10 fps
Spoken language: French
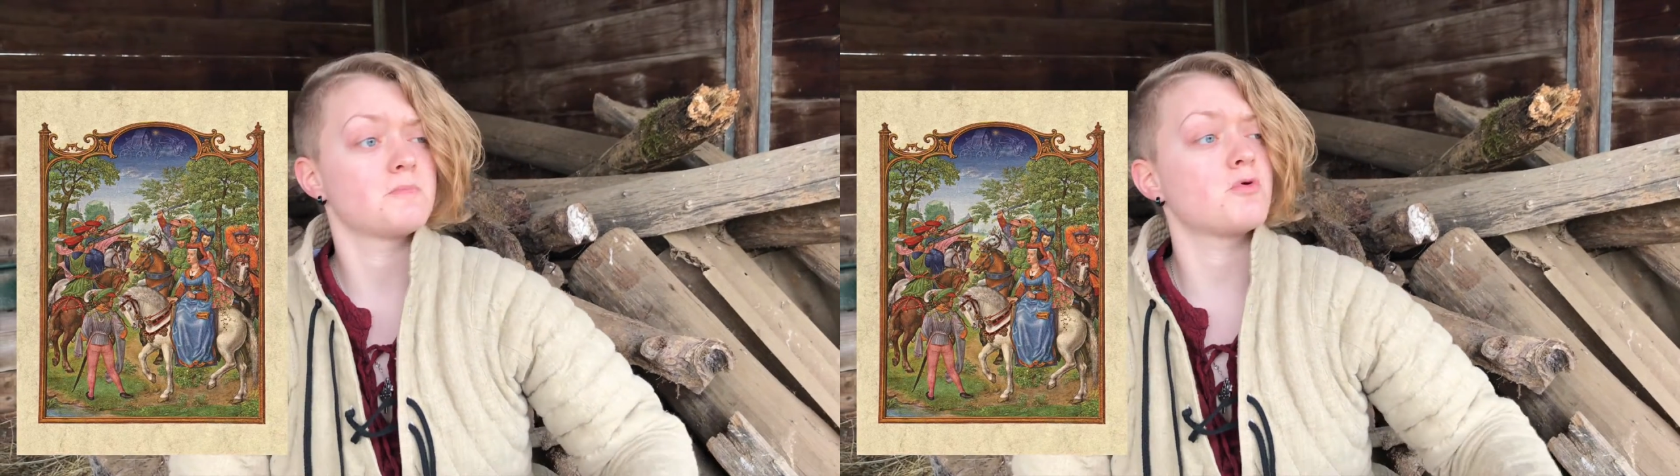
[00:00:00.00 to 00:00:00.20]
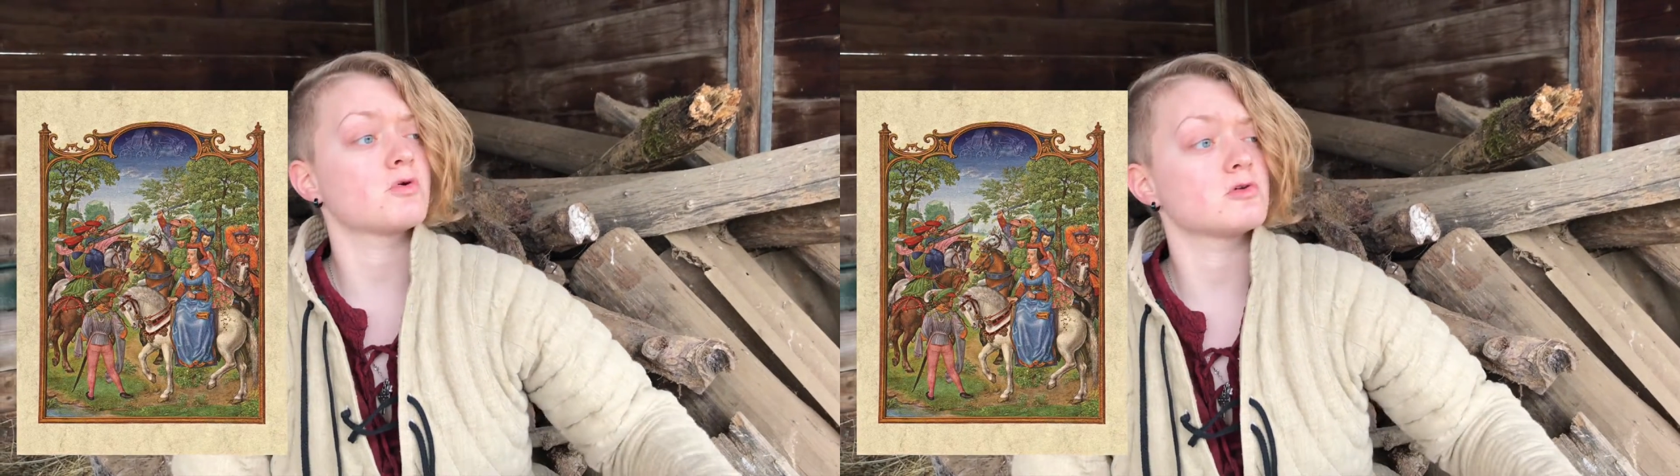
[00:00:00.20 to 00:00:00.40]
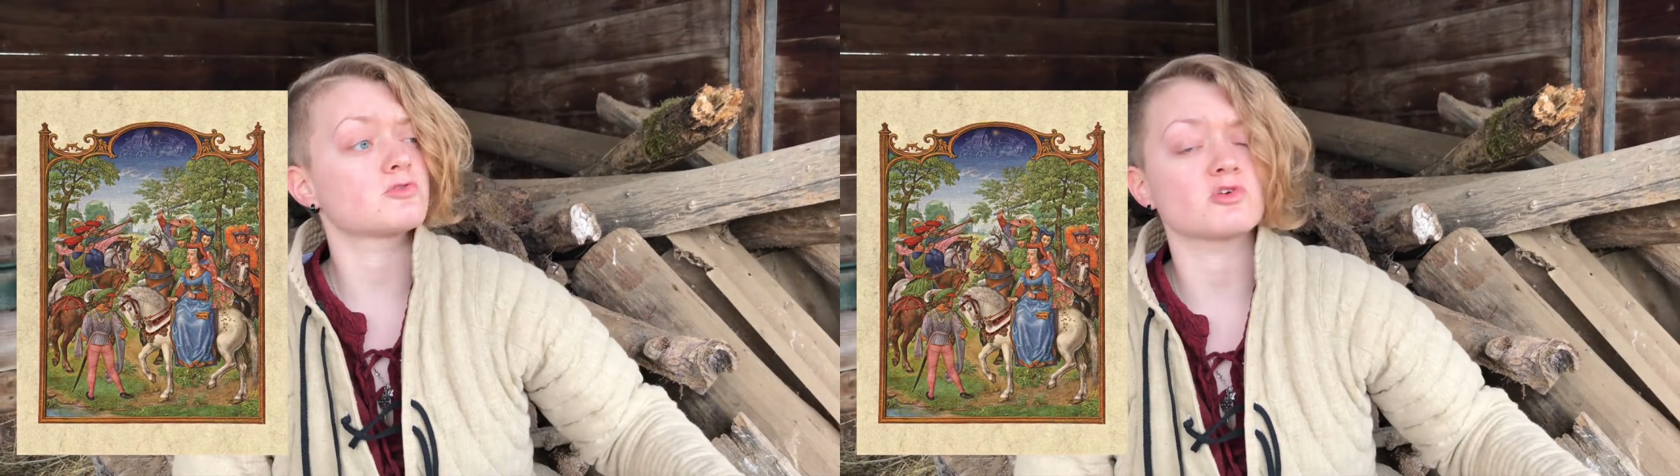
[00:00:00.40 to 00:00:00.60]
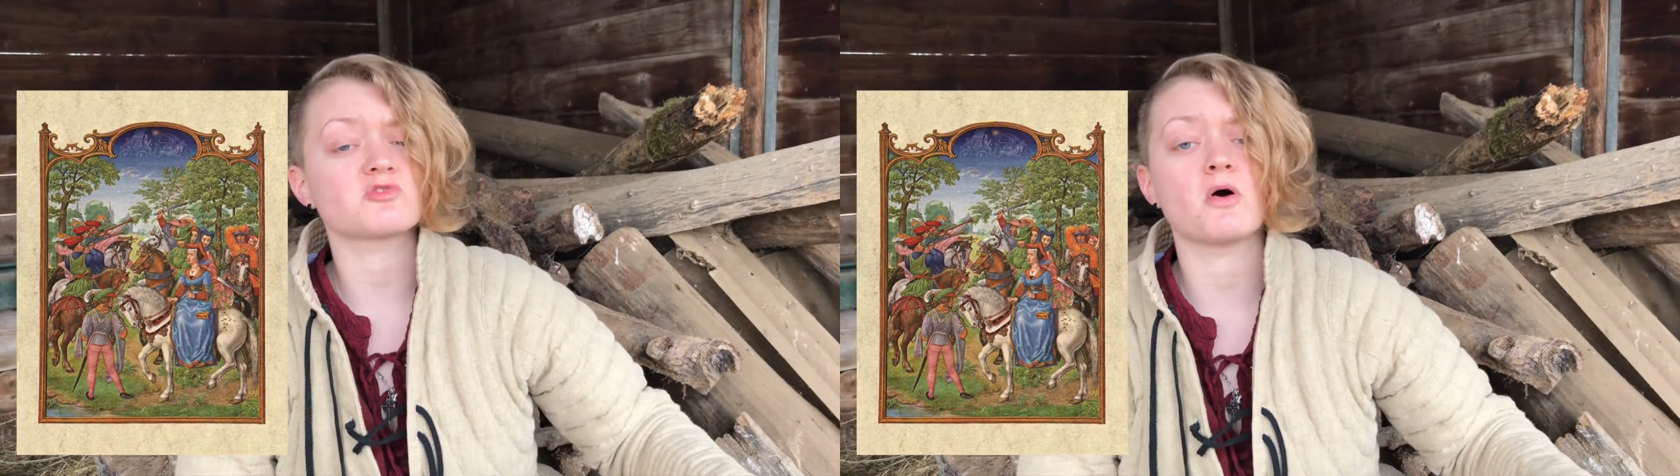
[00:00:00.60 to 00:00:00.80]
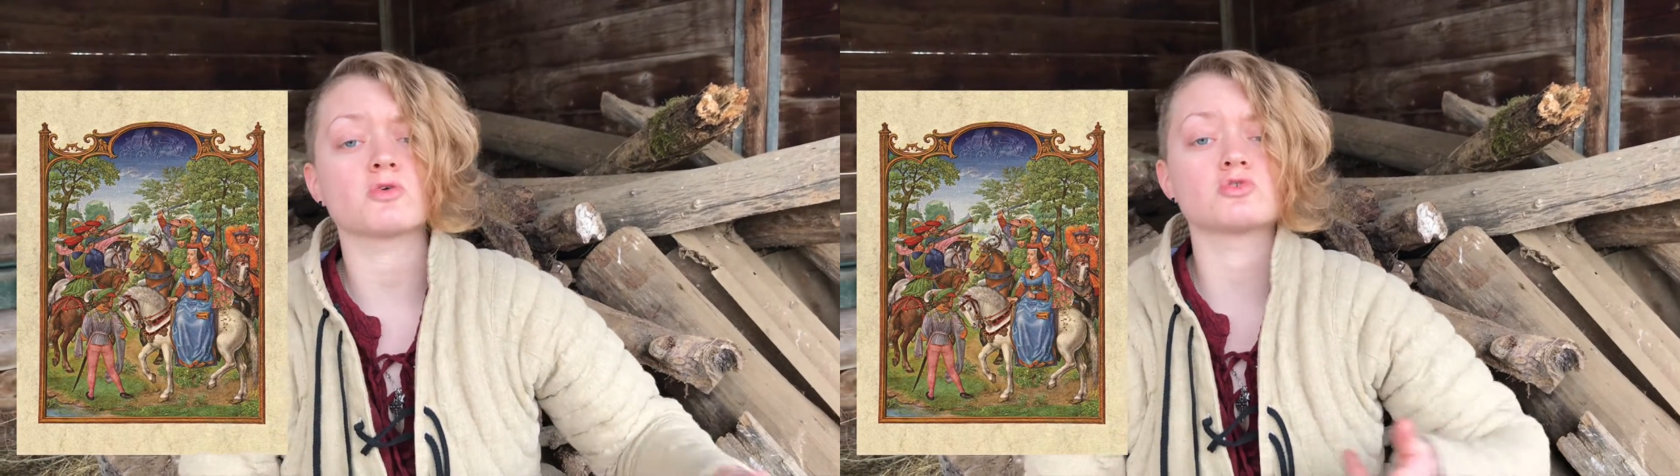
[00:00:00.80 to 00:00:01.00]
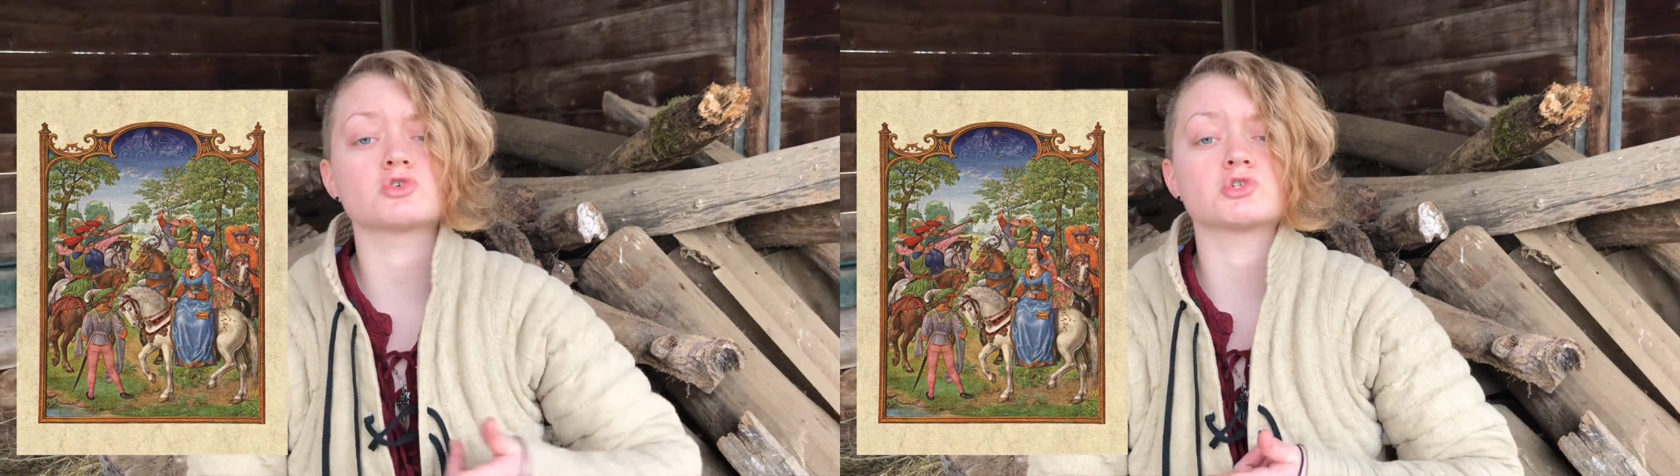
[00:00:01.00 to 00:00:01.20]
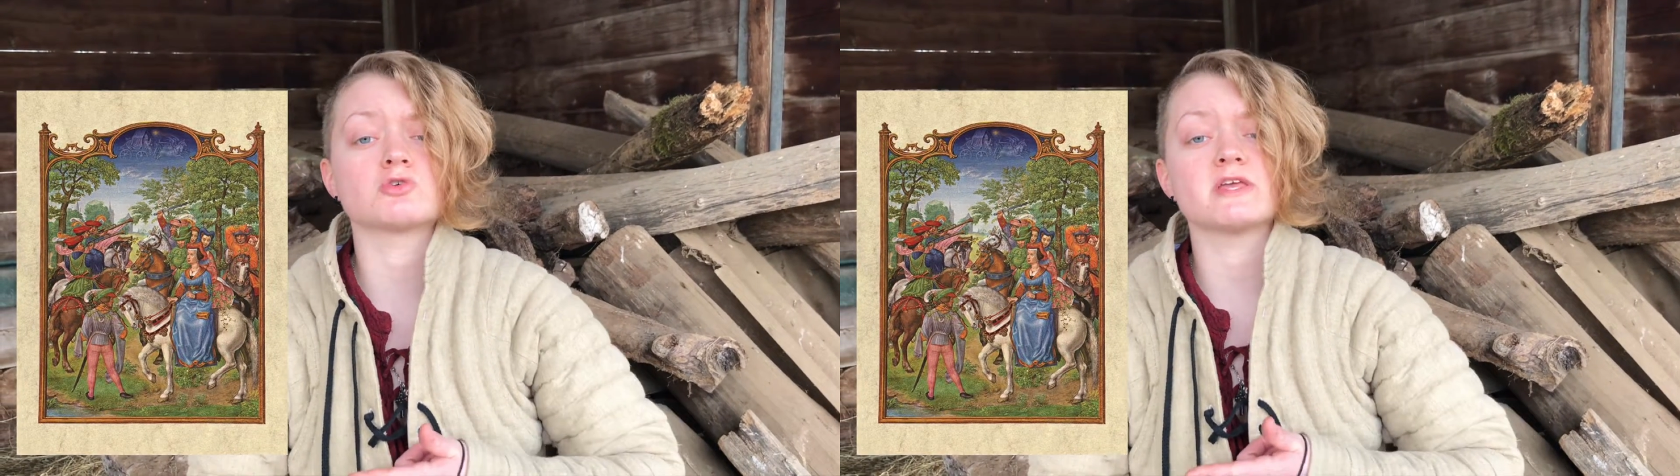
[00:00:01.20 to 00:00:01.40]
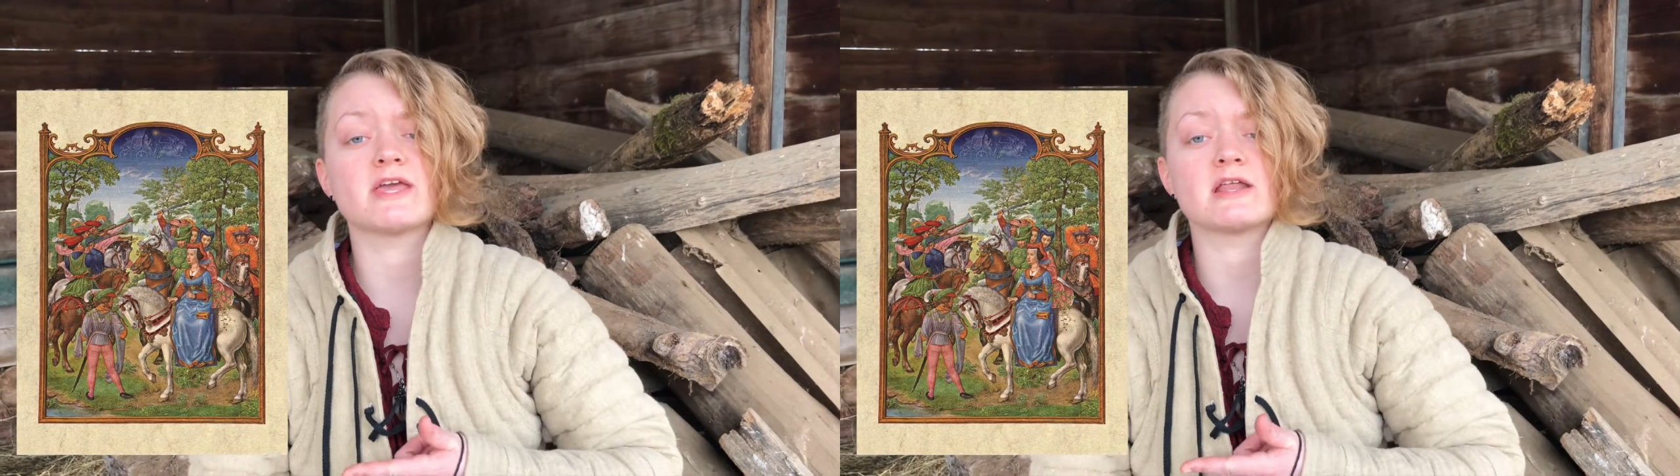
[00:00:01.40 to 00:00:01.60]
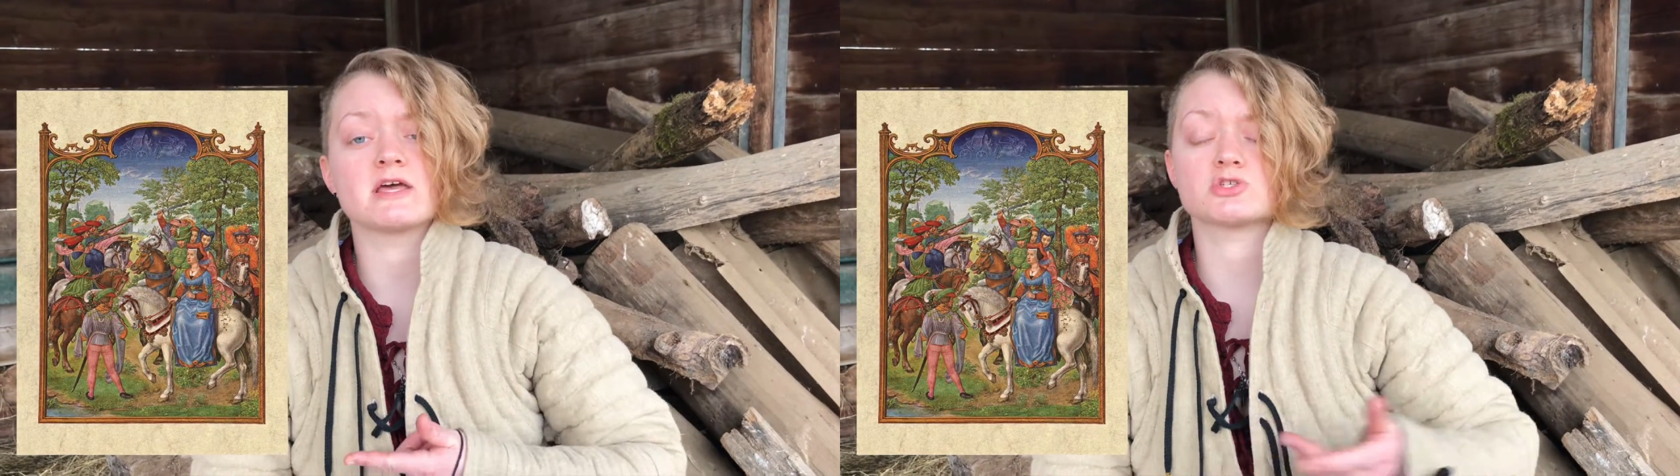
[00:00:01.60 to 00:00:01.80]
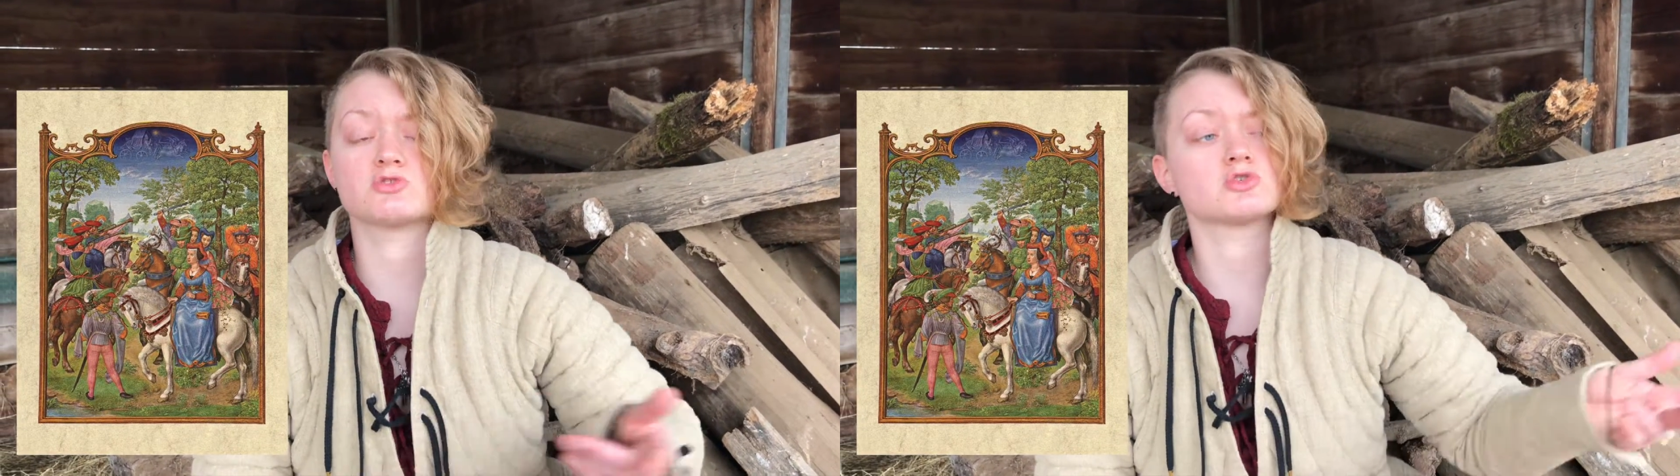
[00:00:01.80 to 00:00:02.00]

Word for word: pour le transport de jolis calèches,